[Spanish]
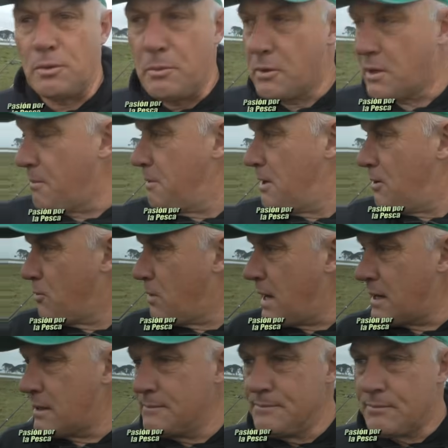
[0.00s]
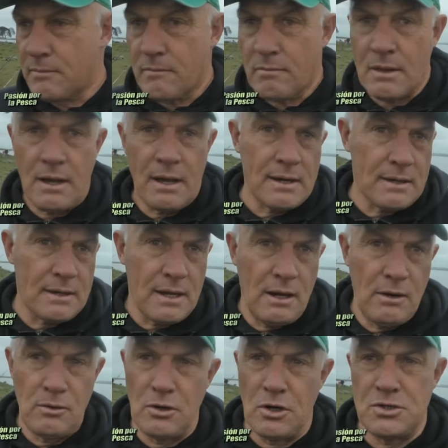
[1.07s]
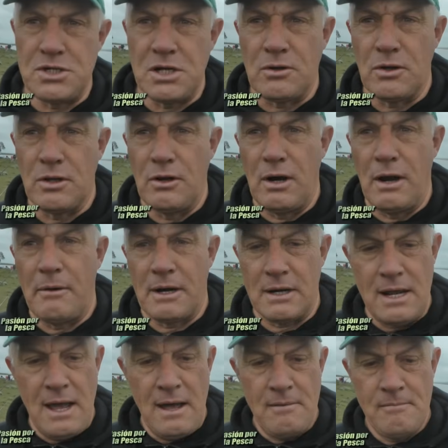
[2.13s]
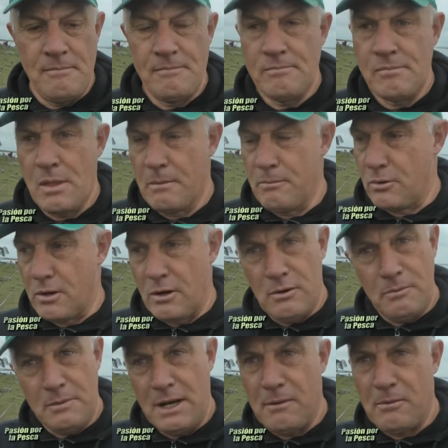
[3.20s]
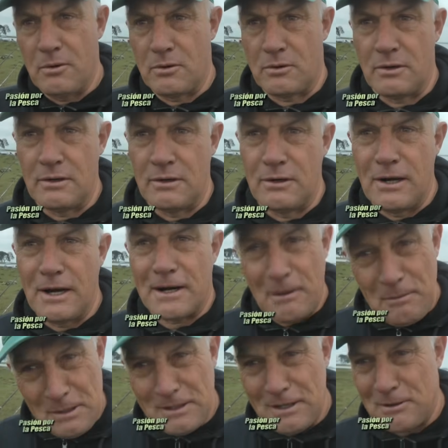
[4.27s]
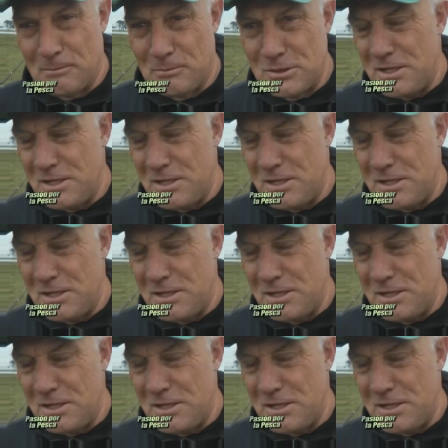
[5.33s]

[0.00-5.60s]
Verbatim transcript: fuimos, cambié lugar, acá los, chicos de Olavarría, porque lo miramos con los largavistas, como